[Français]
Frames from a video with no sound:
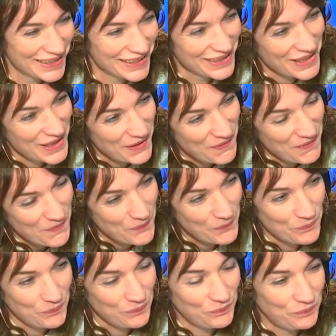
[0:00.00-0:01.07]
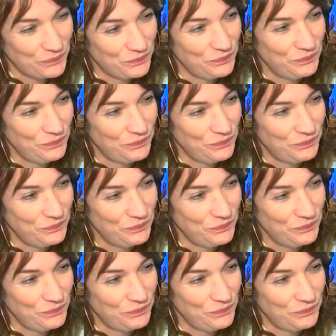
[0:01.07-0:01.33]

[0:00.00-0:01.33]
Le chanteur Marcel